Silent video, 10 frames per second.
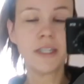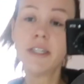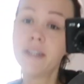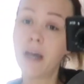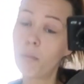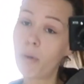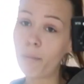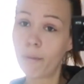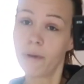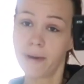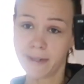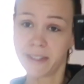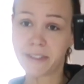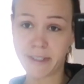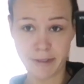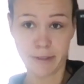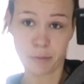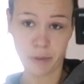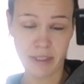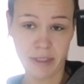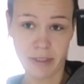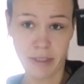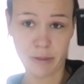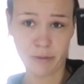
hinten am Popo leider sehr, sehr durchsichtig.